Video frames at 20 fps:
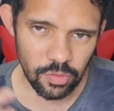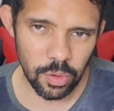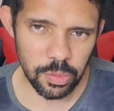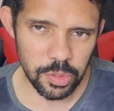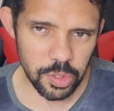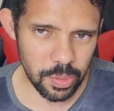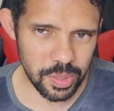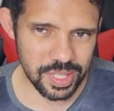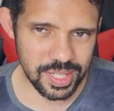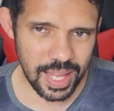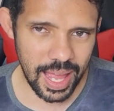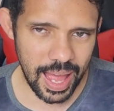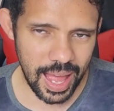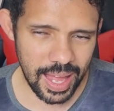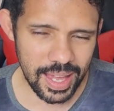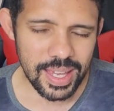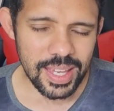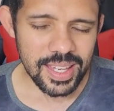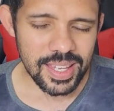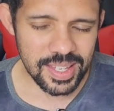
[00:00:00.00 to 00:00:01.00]
Vamos
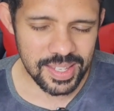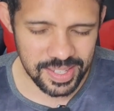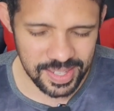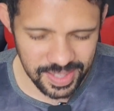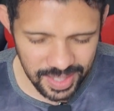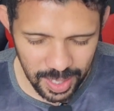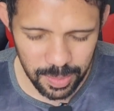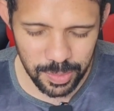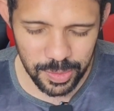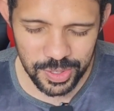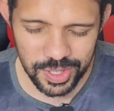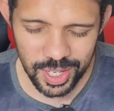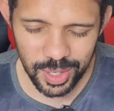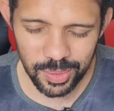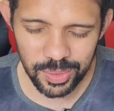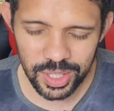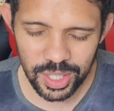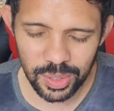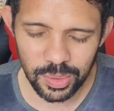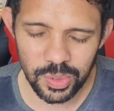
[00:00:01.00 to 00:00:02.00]
começar? Estamos
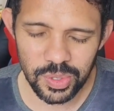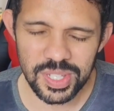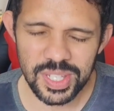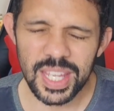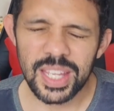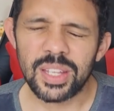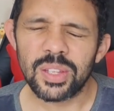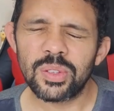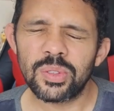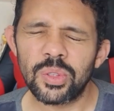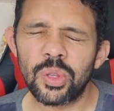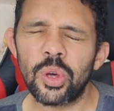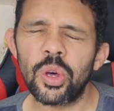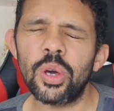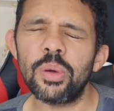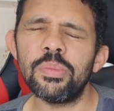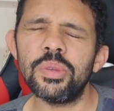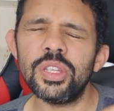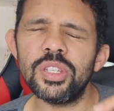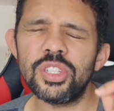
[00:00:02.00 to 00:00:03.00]
reunidos em
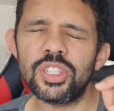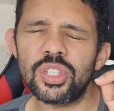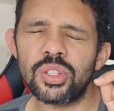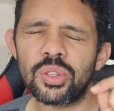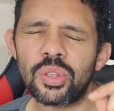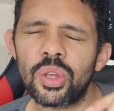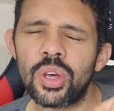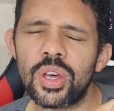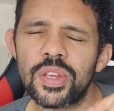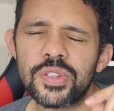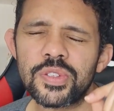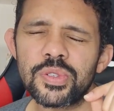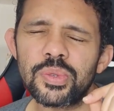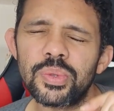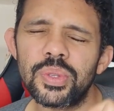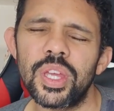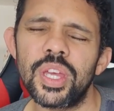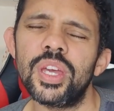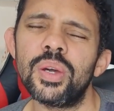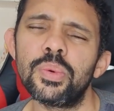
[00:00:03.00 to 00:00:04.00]
nome de
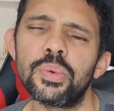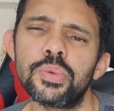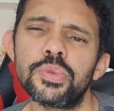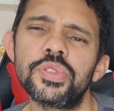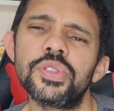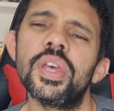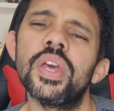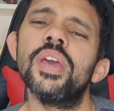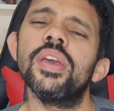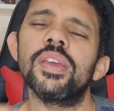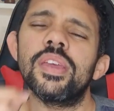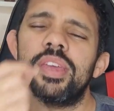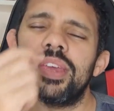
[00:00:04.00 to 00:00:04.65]
nosso Deus,